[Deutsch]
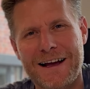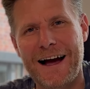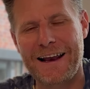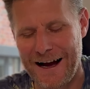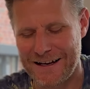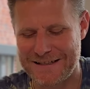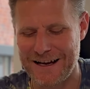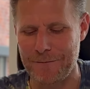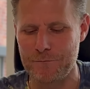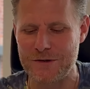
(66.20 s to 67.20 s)
keine Angst
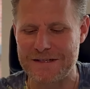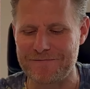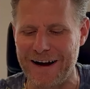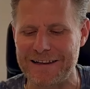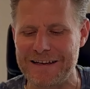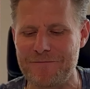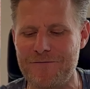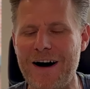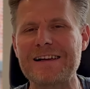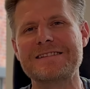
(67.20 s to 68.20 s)
haben müssen, weil die
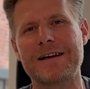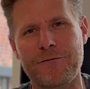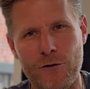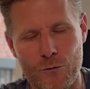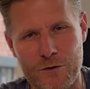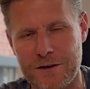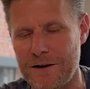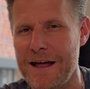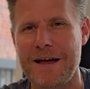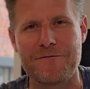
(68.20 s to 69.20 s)

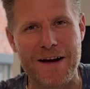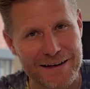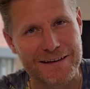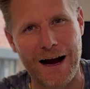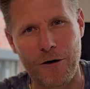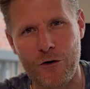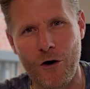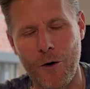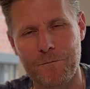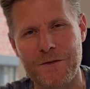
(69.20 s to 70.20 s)
Wasserfluten, wenn die auch
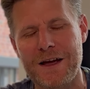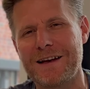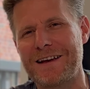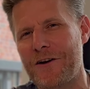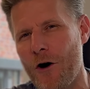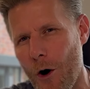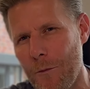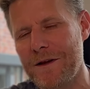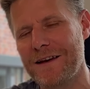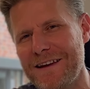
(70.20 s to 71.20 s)
kommen, die
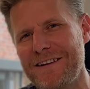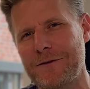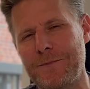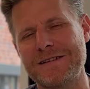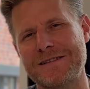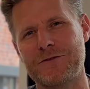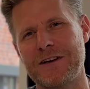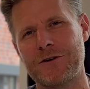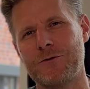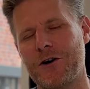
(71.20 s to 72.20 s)
kommen nicht bis zu
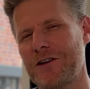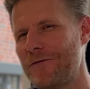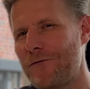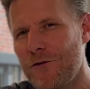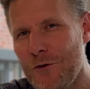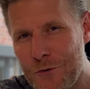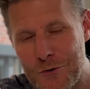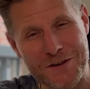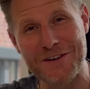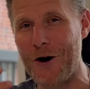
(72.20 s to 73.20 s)
dir durch. Die
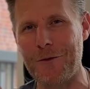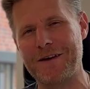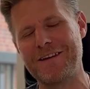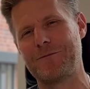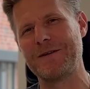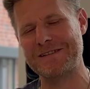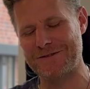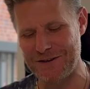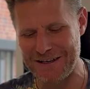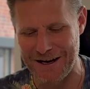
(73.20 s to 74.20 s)
Fluten kommen nicht bis
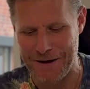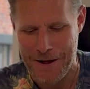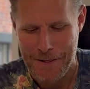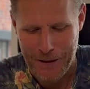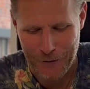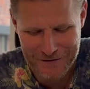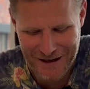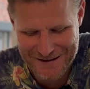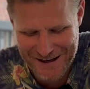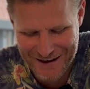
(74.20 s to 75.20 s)
zu dir. Und
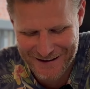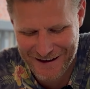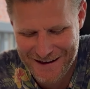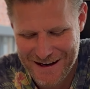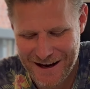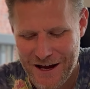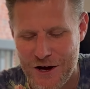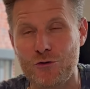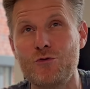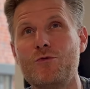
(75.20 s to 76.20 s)
dann sagt er hier,
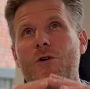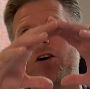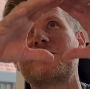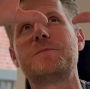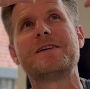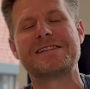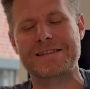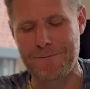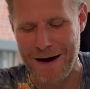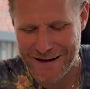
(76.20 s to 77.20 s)
du Gott
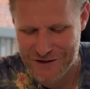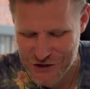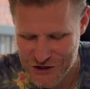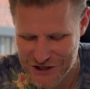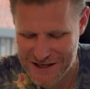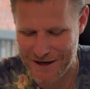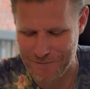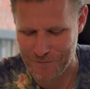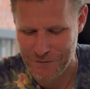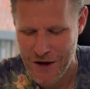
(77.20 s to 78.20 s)
bist mein
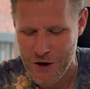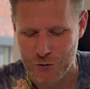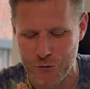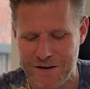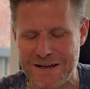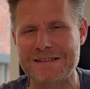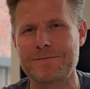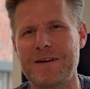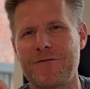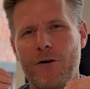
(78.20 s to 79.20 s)
Schirm. Du wirst
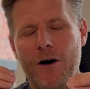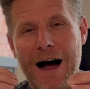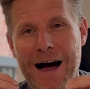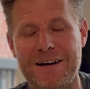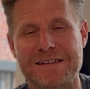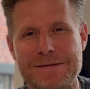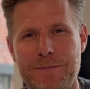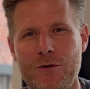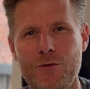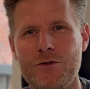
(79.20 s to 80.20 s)
mich vor Angst
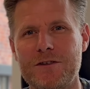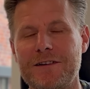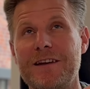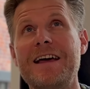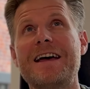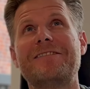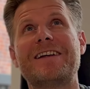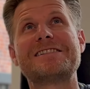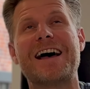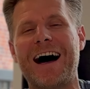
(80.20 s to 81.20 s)
behüten.
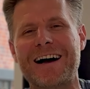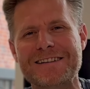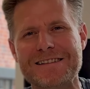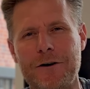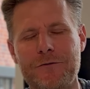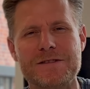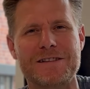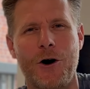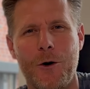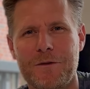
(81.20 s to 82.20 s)
Wenn diese Angst auf uns
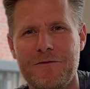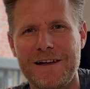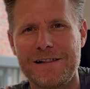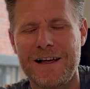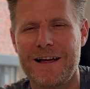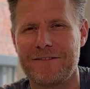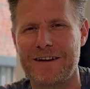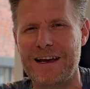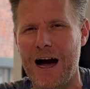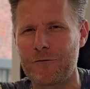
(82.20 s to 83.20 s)
kommen will,
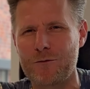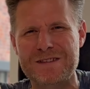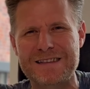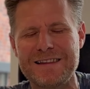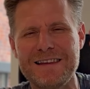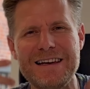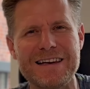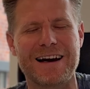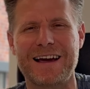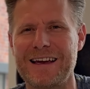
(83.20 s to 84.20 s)
wenn die auf uns
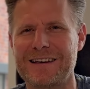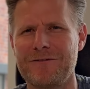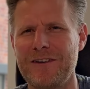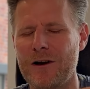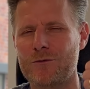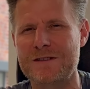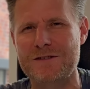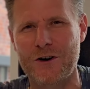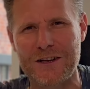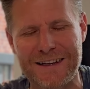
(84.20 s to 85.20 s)
niederregnen will, uns
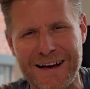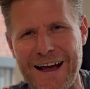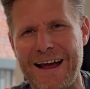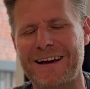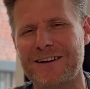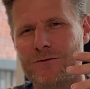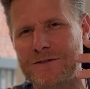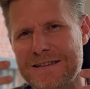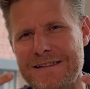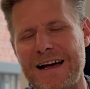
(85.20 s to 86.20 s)
durchtränken,
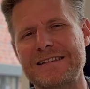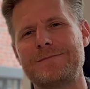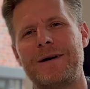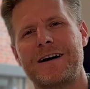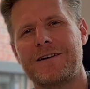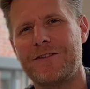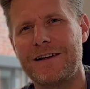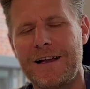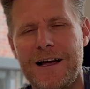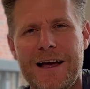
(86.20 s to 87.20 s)
uns nass machen
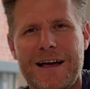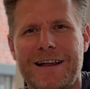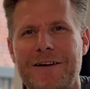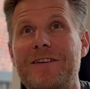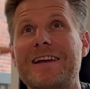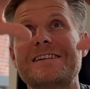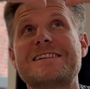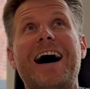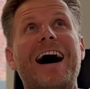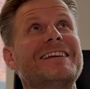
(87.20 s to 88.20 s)
will, dann wird
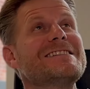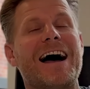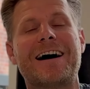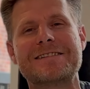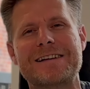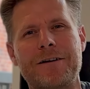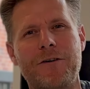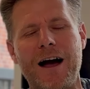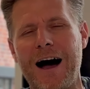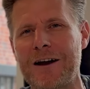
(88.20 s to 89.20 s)
das, diese Angst
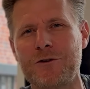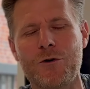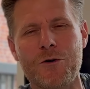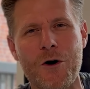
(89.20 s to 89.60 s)
einfach an